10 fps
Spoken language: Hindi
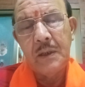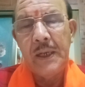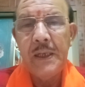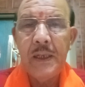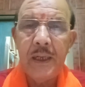
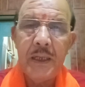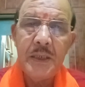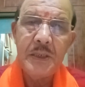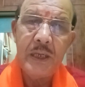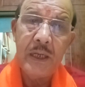कहीं न
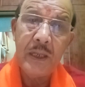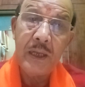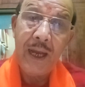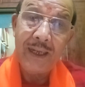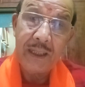कहीं शेर
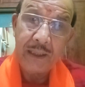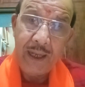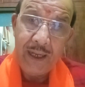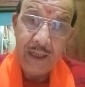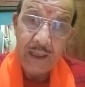दिखाई
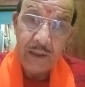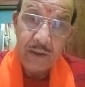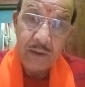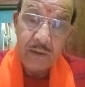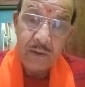देता है
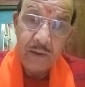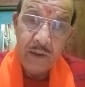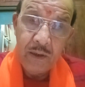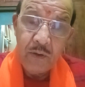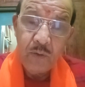
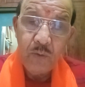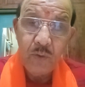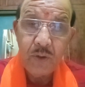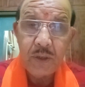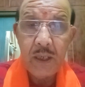
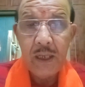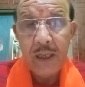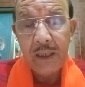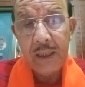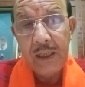तो
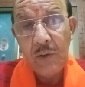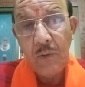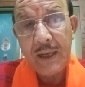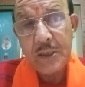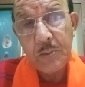शेर की
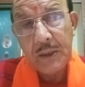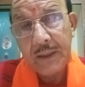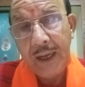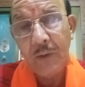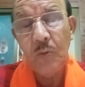
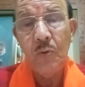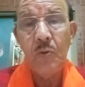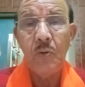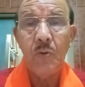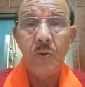वास्तविकता को
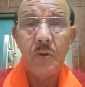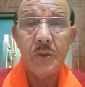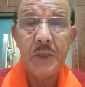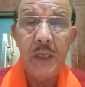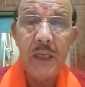
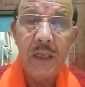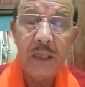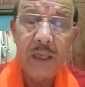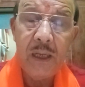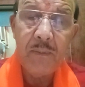शेर
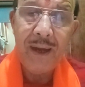के